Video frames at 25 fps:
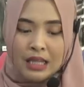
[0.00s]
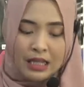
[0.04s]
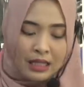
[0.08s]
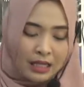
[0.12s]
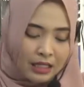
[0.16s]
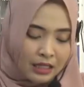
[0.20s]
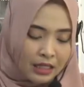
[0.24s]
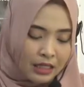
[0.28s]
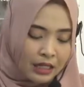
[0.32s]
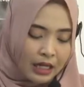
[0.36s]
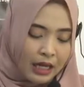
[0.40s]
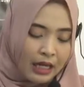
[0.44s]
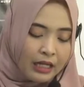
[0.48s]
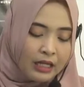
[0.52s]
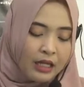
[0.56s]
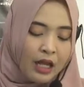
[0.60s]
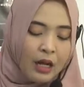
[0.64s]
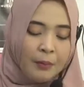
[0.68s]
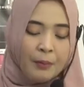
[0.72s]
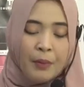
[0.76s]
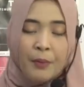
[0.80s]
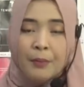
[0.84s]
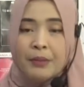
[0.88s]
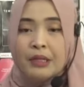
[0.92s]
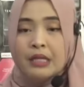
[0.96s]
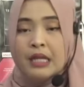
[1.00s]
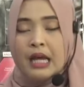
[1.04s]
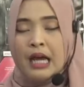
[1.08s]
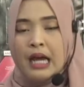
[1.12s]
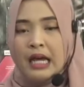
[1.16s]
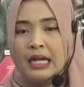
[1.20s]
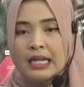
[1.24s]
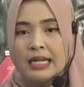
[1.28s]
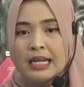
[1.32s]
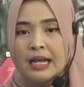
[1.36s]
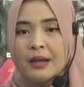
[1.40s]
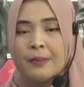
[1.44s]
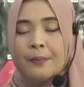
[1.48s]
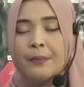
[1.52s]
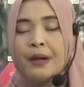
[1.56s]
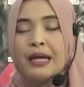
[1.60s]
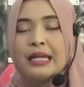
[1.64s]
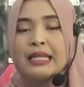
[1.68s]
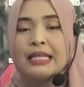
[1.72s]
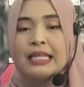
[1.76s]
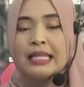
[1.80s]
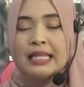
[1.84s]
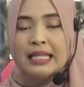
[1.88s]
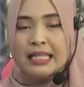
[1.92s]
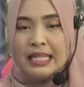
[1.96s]
Ini terkait dengan pembinaan
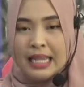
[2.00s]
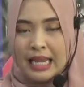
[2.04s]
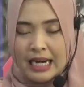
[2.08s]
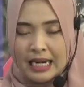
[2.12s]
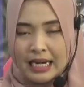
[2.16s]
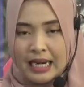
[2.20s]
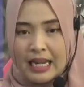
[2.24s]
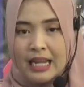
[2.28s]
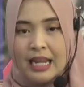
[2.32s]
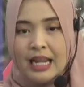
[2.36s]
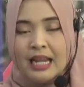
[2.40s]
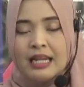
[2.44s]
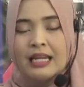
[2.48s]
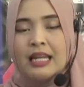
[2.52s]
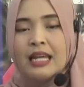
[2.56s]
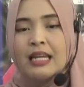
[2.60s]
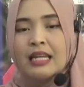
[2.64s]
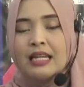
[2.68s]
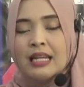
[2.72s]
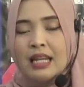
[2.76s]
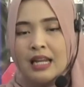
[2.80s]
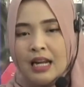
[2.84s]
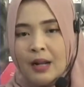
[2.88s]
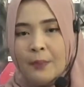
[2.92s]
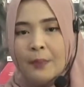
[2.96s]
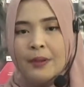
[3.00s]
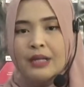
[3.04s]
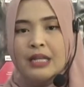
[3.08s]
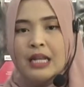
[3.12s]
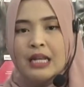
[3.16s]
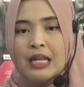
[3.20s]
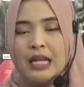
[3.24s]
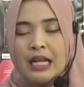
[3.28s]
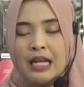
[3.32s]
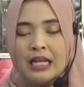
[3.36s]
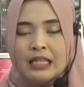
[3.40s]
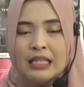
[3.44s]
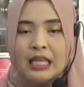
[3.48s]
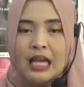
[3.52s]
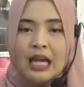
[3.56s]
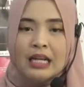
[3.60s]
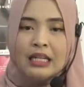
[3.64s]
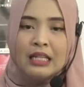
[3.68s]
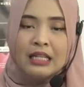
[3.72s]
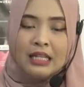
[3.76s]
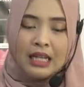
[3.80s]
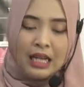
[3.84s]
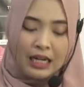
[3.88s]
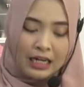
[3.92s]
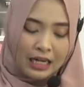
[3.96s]
kemandirian dari narapidana. Kita
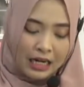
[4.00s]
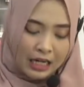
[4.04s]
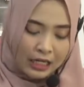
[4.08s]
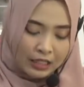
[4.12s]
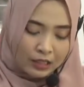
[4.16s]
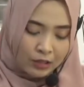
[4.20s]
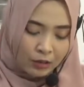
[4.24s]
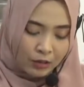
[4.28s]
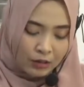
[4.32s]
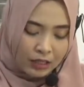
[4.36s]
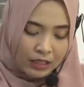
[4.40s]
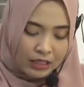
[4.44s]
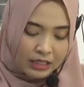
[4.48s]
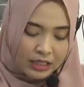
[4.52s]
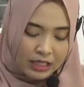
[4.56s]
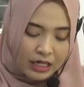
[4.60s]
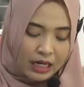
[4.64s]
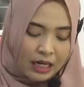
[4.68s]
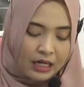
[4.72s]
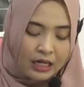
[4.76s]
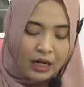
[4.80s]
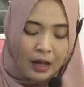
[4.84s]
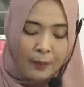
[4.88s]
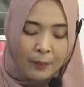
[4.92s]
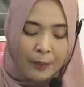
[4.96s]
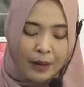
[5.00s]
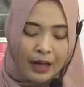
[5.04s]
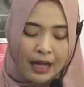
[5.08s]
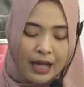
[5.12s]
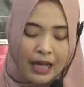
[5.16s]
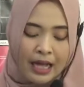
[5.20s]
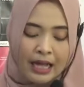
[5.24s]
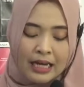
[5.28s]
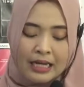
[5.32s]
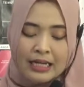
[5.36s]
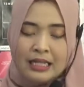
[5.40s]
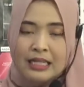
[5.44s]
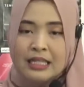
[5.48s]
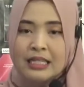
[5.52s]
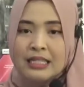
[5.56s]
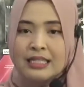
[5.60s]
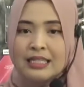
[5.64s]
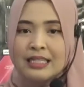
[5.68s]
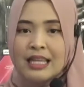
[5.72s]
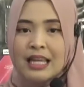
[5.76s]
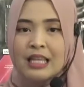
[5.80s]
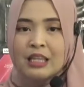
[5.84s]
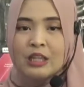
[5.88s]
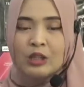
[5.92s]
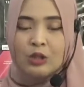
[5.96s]
hadirkan langsung di sini ada Pak Adi
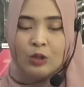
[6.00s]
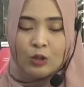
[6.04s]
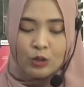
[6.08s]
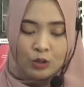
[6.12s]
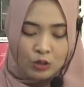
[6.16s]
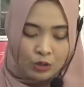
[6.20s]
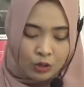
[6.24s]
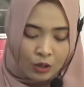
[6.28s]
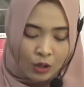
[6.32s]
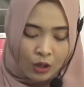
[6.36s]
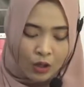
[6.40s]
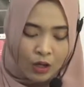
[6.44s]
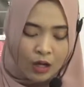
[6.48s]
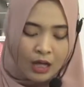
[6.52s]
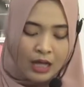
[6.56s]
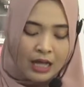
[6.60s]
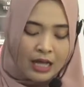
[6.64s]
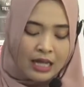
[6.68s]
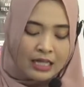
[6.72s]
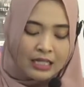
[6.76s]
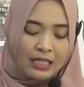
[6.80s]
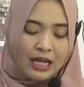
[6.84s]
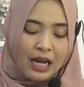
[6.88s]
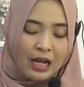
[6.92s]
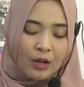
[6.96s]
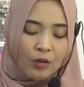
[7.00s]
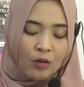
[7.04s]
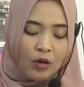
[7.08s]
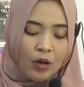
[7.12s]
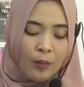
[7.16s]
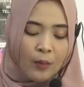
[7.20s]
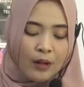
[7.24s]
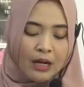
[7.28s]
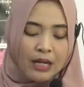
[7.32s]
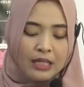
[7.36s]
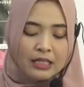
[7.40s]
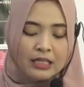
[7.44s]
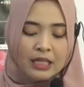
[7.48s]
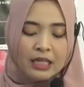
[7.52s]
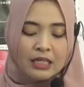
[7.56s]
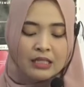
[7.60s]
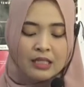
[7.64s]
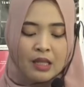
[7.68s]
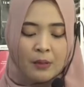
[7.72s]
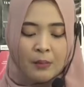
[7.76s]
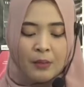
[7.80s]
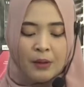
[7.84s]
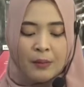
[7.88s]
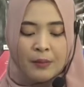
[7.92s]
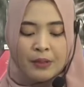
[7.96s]
Santoso selaku Kepala
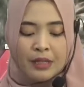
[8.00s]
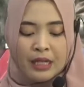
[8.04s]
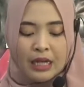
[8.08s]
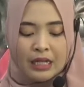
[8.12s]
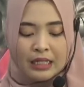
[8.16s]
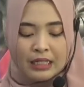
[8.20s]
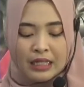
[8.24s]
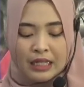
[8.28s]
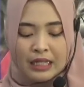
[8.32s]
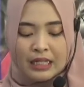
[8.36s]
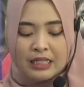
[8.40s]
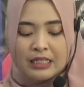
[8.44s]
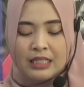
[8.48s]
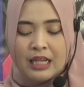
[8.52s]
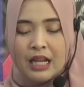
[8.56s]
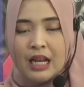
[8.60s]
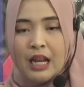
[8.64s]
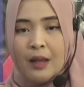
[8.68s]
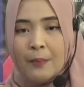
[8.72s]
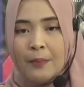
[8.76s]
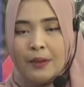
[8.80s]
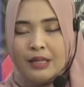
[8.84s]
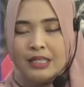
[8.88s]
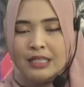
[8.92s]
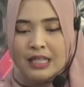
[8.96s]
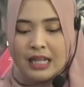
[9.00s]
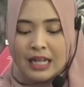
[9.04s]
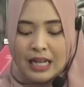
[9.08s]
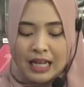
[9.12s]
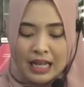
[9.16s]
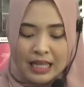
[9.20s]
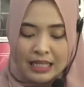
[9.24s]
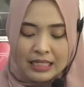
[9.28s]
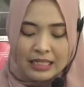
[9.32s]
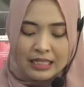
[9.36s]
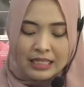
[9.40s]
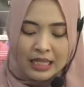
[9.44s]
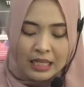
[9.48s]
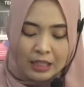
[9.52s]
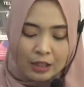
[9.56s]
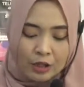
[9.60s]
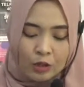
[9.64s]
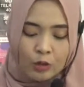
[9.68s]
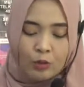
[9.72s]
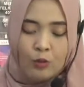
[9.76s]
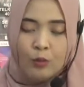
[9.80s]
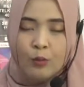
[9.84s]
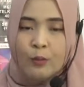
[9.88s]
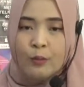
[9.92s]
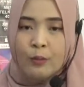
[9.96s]
Seksi Bimbingan Kerja Lapas Kelas 1
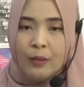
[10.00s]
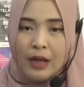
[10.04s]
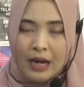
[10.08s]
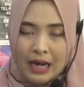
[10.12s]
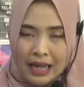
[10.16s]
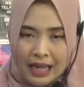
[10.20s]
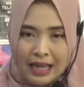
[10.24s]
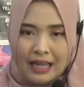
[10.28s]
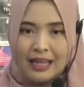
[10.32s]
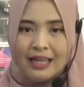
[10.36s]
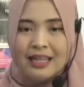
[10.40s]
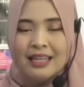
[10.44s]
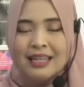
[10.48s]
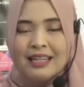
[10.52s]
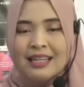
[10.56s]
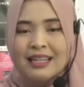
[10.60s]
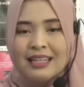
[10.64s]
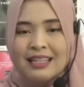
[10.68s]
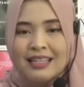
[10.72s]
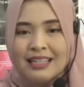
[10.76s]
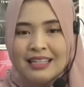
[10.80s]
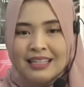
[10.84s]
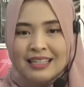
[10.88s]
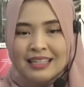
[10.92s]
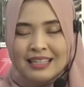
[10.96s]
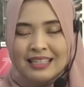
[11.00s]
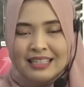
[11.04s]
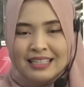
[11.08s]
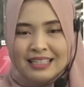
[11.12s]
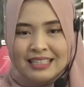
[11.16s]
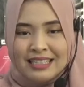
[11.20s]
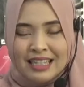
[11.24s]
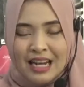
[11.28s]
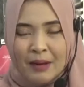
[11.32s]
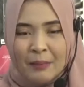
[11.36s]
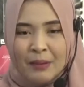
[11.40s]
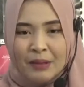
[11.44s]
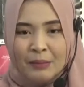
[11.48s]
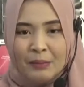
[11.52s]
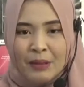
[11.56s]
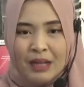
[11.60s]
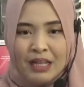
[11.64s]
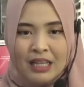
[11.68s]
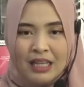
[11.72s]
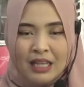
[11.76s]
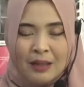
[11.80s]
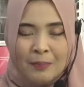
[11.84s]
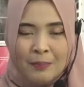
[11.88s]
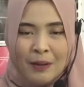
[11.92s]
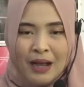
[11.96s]
Malang. Selamat
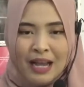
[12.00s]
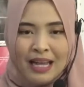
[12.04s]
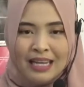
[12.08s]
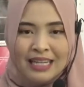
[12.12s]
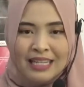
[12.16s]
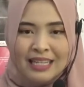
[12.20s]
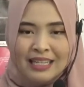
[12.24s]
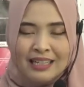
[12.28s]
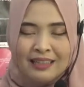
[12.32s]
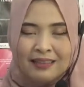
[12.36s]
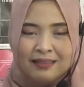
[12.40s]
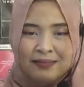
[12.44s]
pagi Pak Adi.